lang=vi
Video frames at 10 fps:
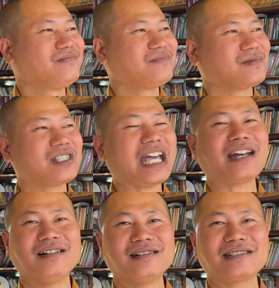người ta
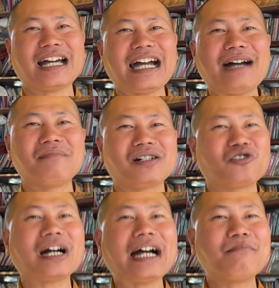đời người ta tham, mình
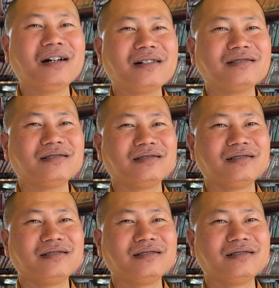còn tham hơn nữa.